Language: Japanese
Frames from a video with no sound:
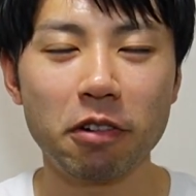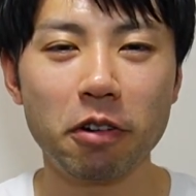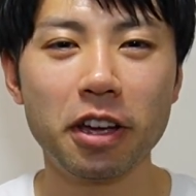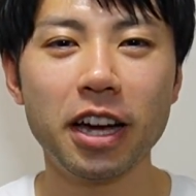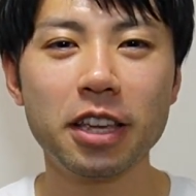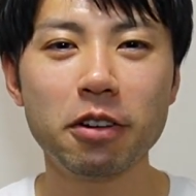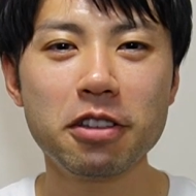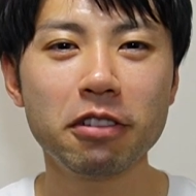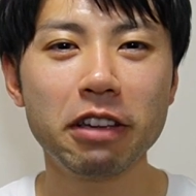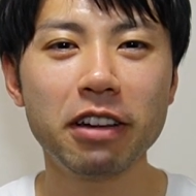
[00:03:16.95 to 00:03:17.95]
はこれが良い
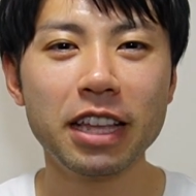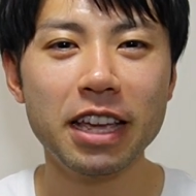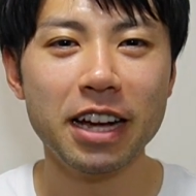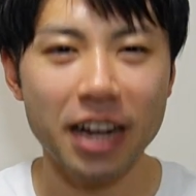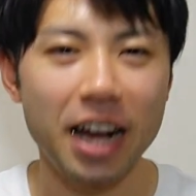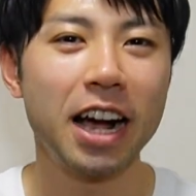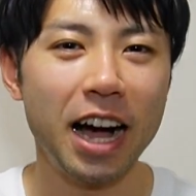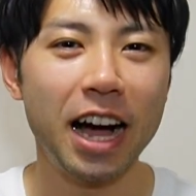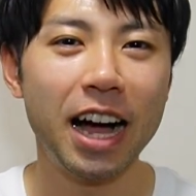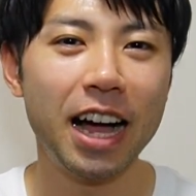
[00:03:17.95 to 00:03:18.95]
のではないか感
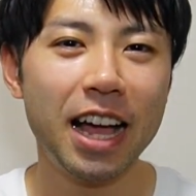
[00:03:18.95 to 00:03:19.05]
が、